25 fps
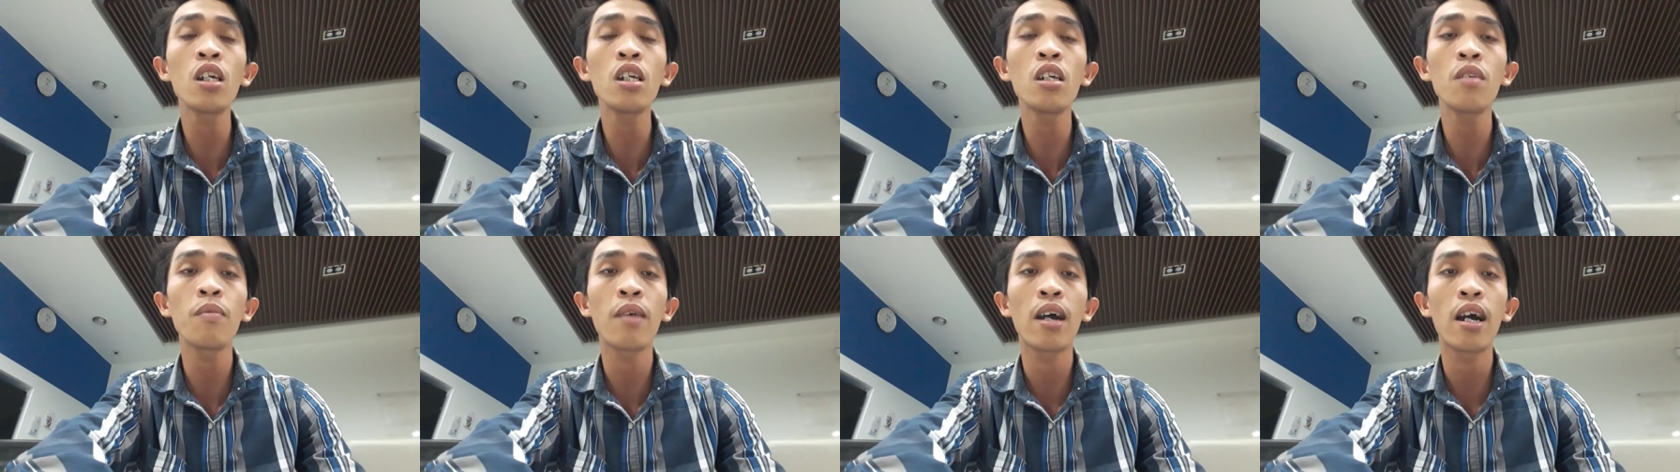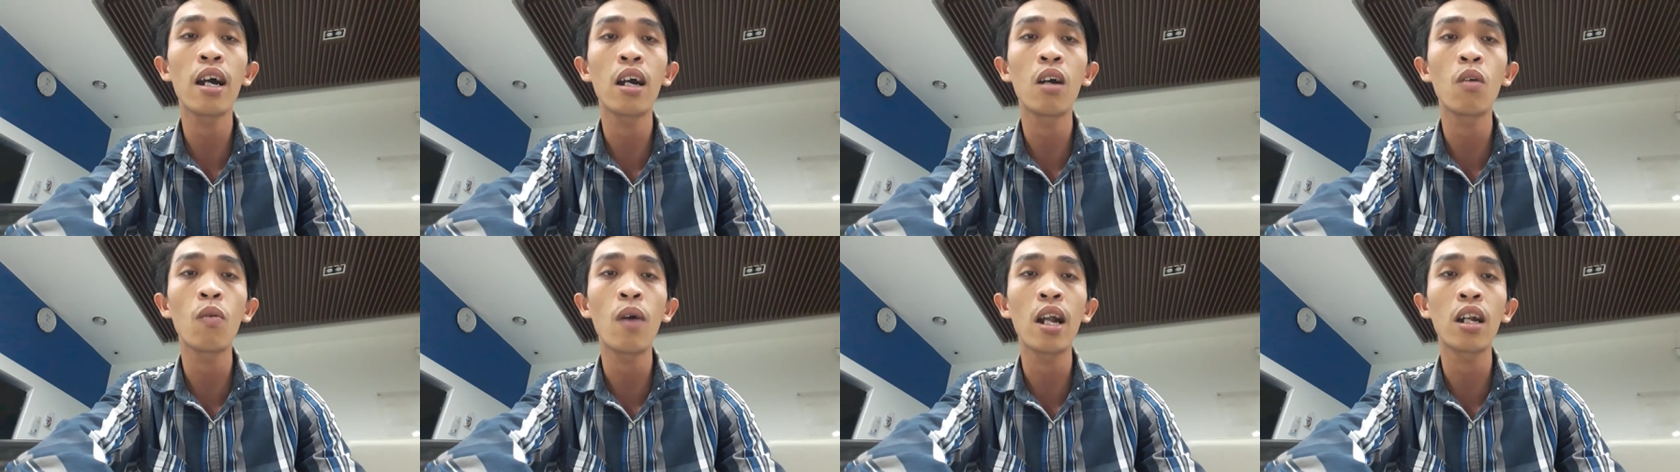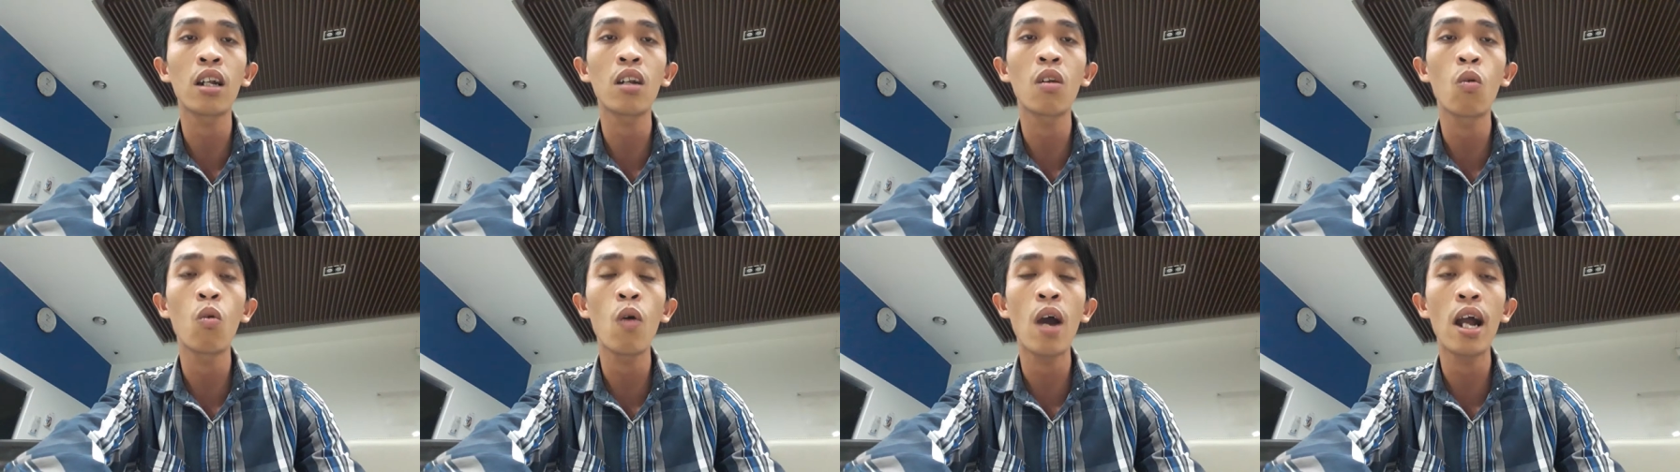mà hoàn
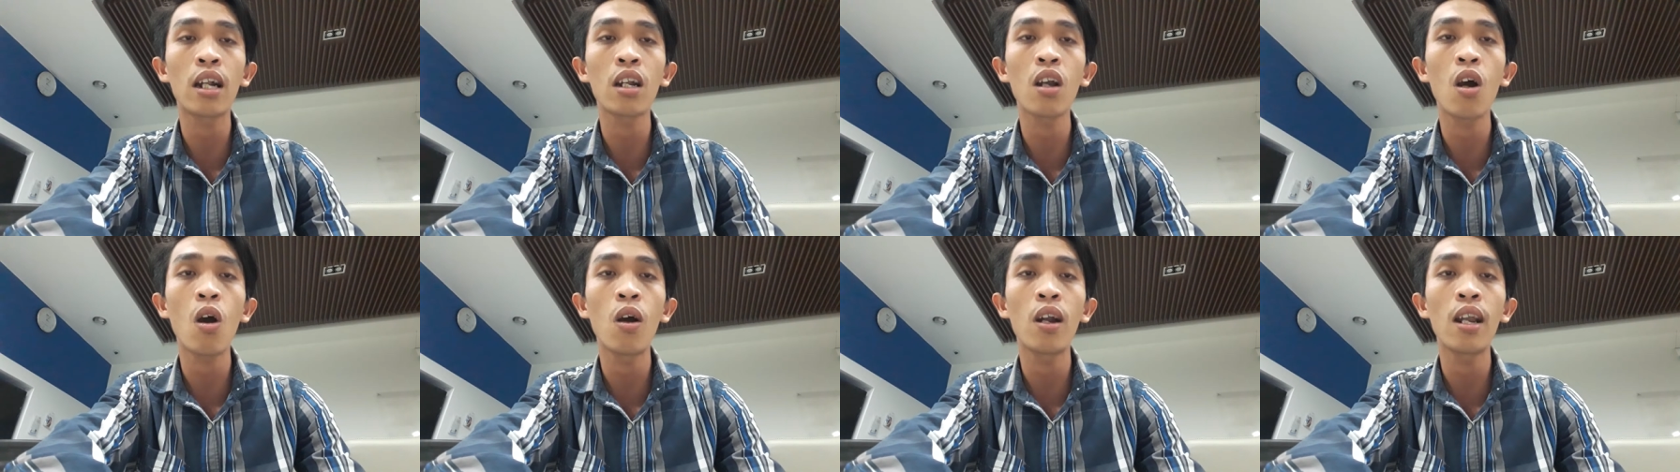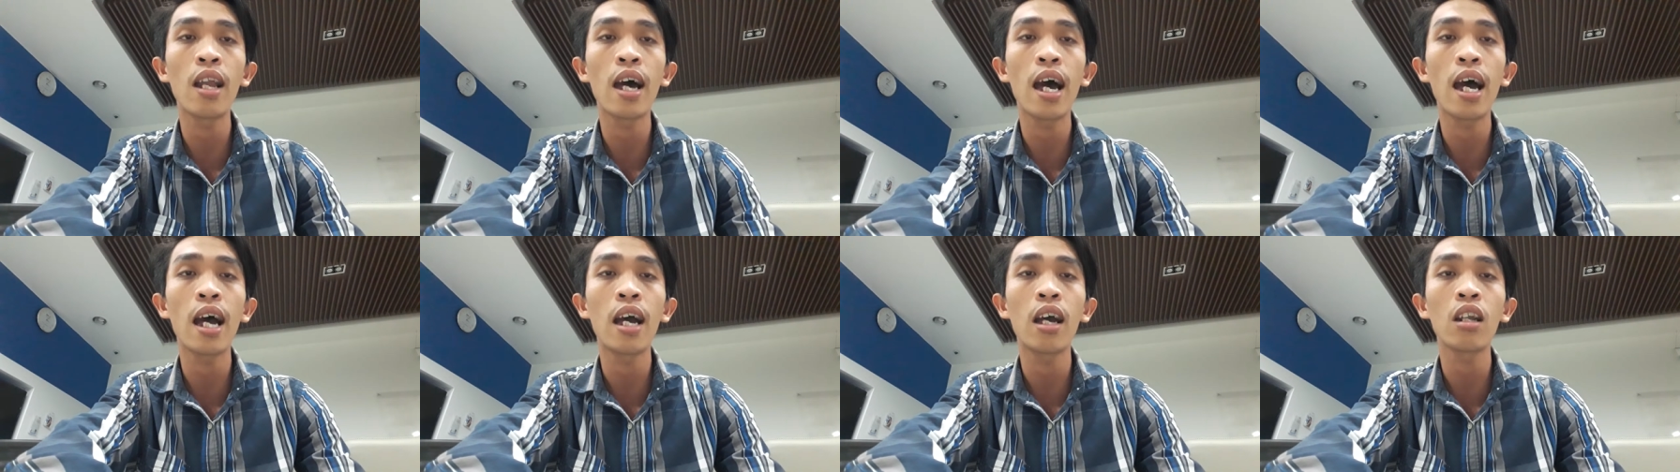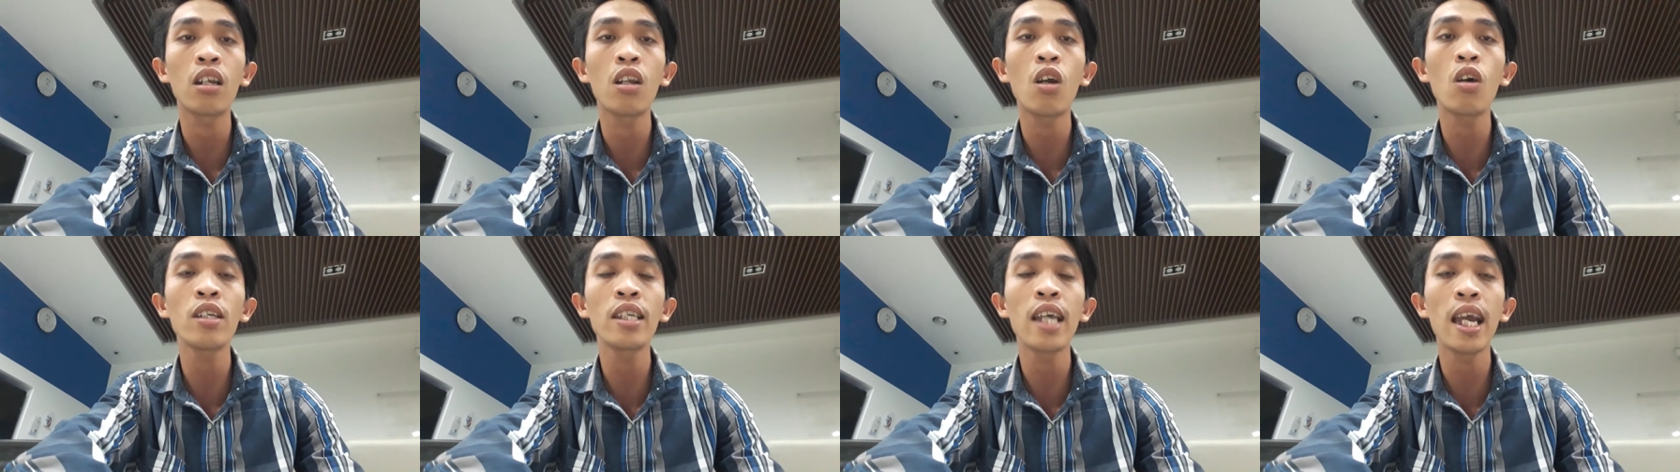hoàn toàn là
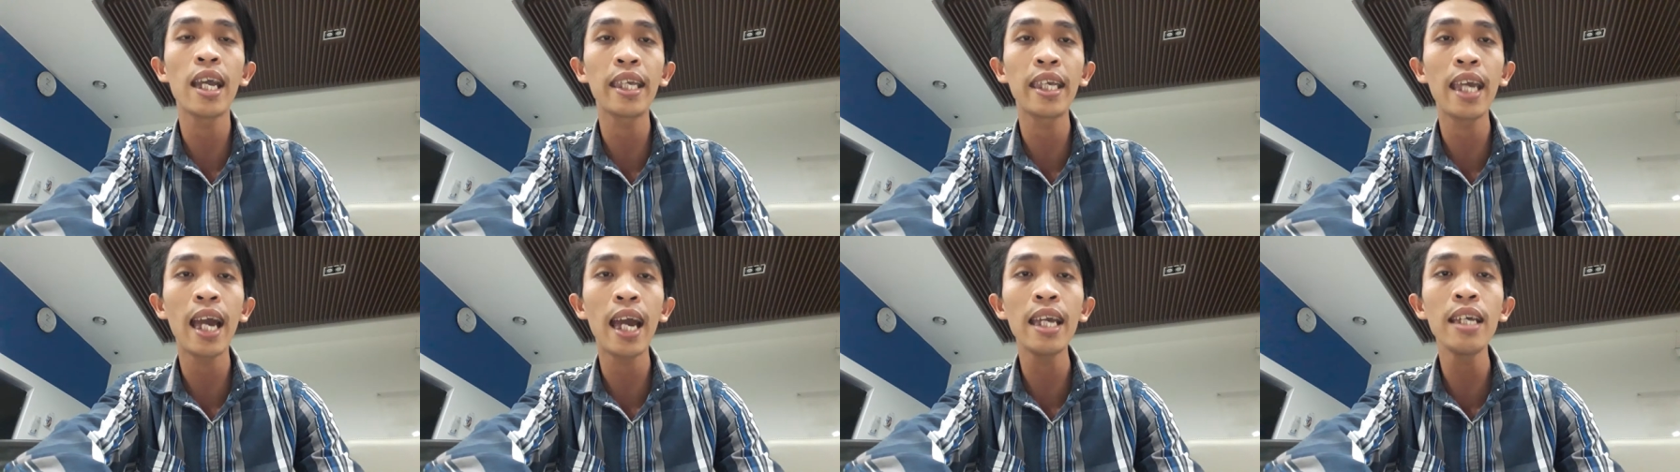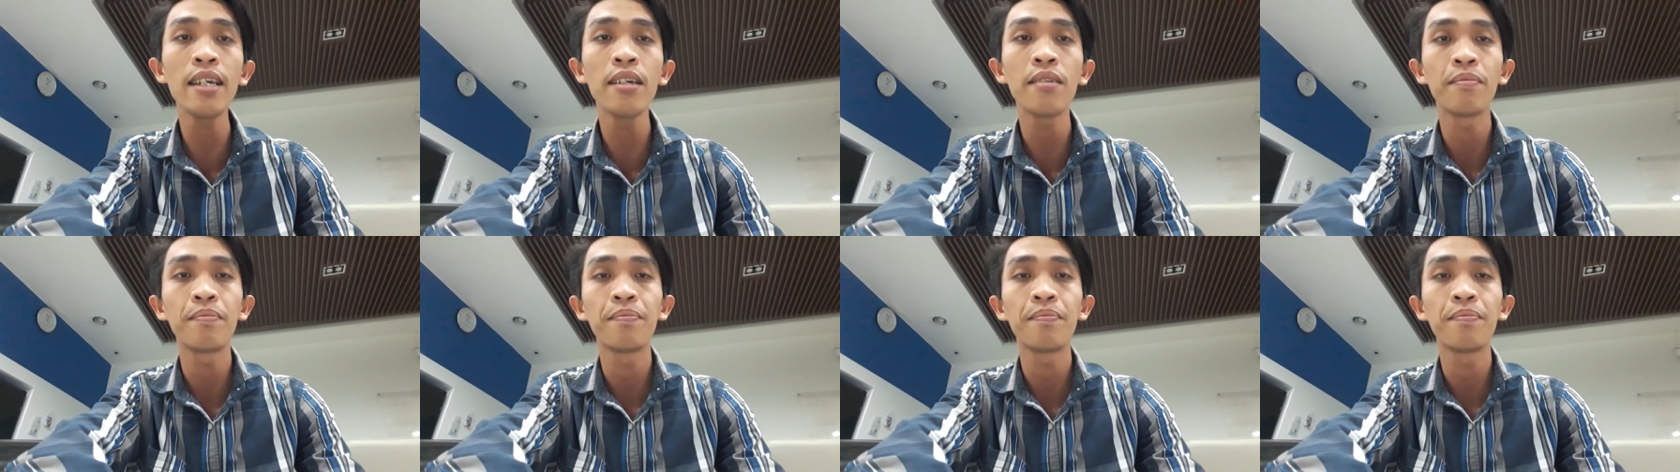nó sai trái